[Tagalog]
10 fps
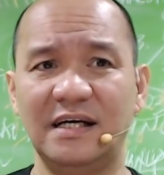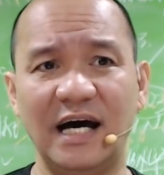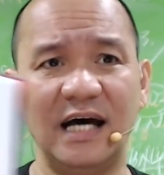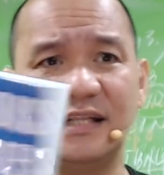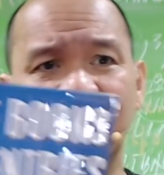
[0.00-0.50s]

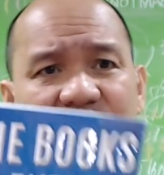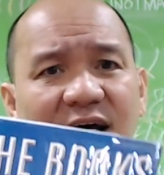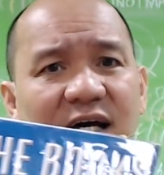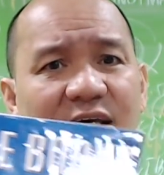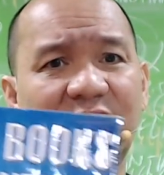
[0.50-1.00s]
At
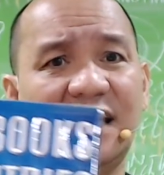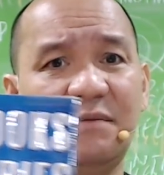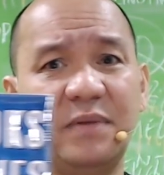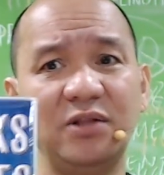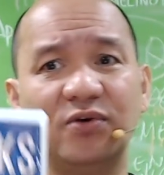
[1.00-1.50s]
uh,
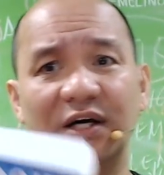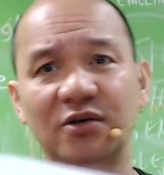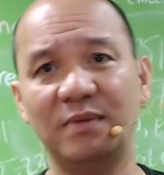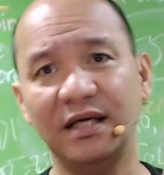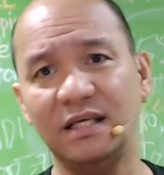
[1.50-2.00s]
ini-invite ko kayo
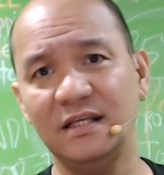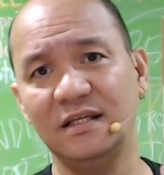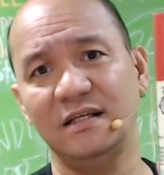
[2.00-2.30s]
maging